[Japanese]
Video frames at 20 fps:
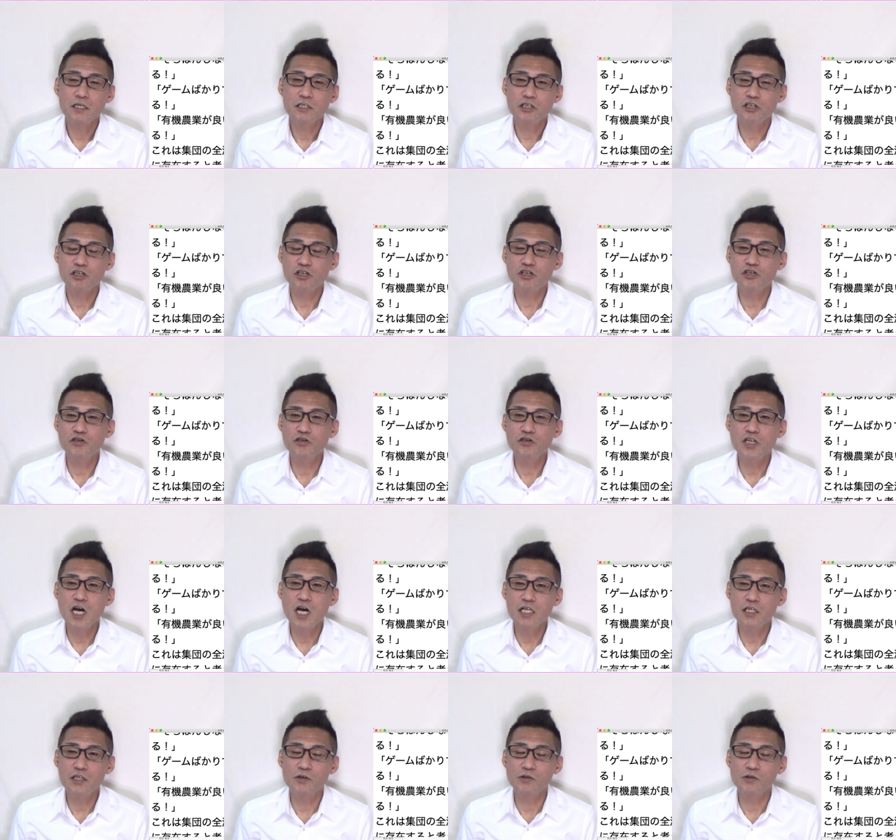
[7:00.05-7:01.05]
集
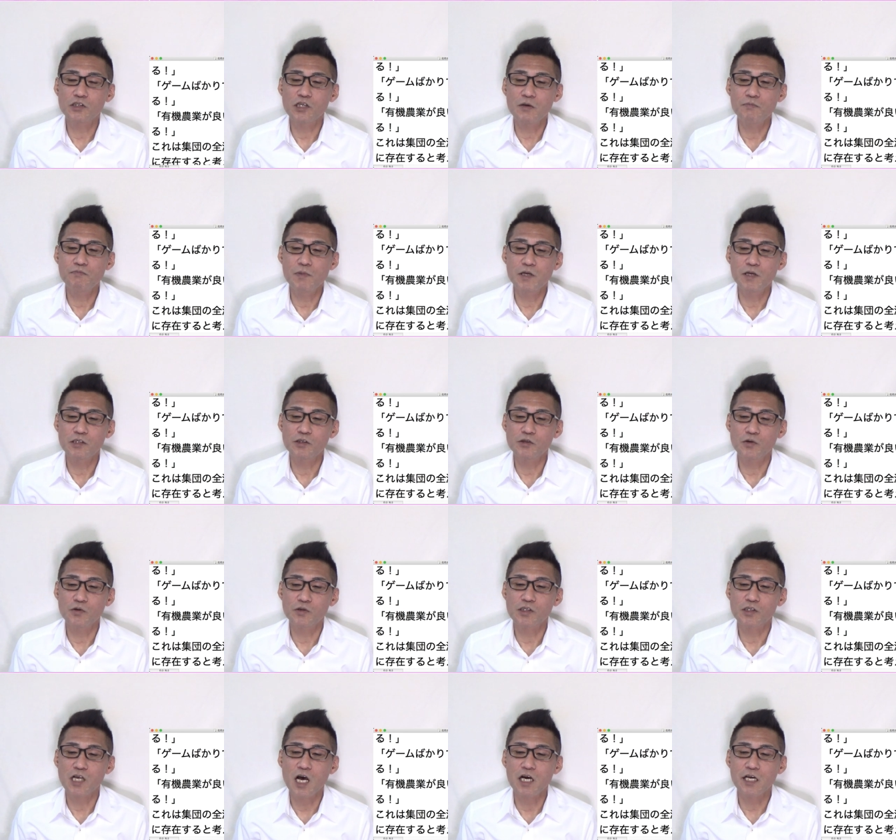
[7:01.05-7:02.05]
団の全滅を
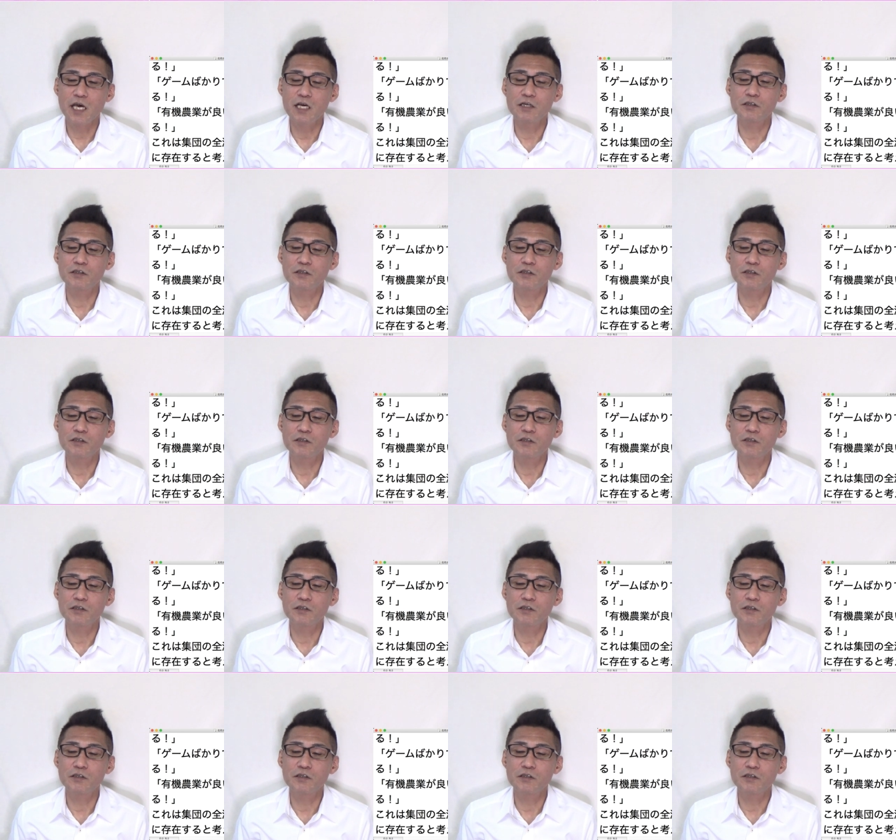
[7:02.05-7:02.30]
避け